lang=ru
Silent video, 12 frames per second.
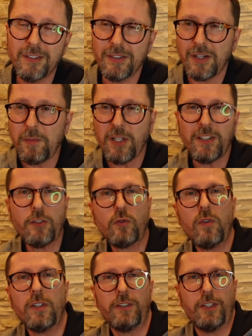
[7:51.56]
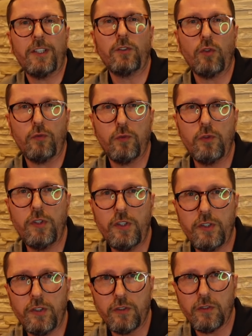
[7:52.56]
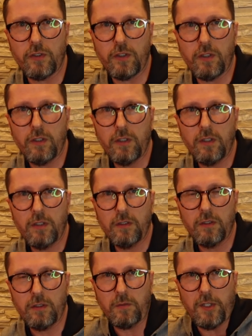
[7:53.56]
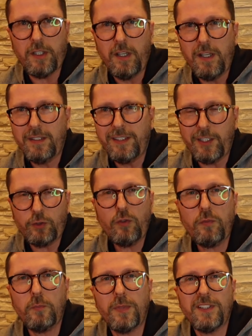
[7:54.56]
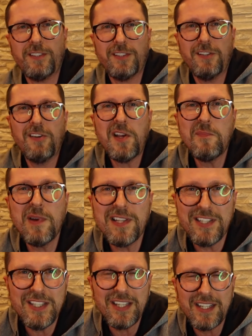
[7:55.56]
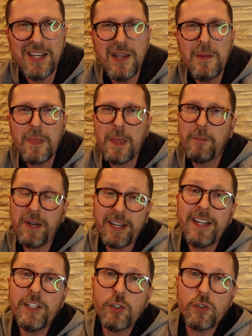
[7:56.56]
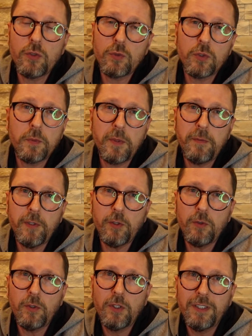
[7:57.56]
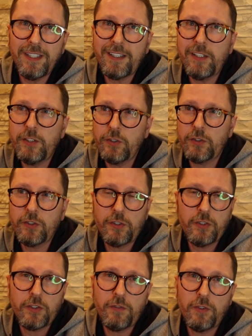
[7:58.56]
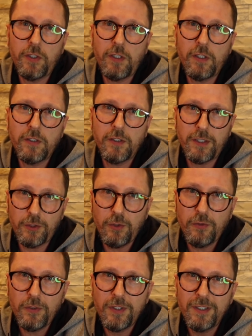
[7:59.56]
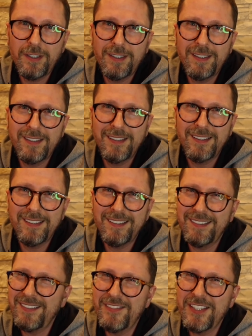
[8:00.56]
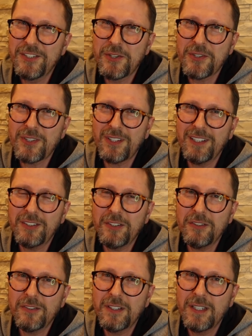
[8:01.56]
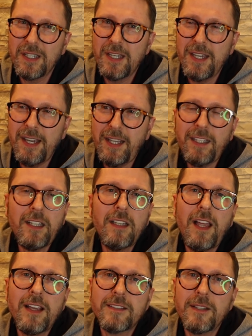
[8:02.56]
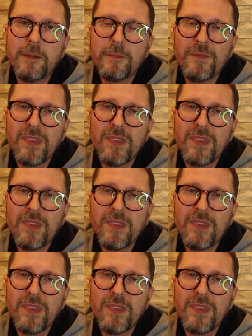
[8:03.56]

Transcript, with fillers: Роман, насколько ты готов унизиться? Ну, Роман, ты готов поцеловать ботинок пограничнику, к примеру, на границе с Российской Федерацией? Готов? Вижу, что готов. Это классно.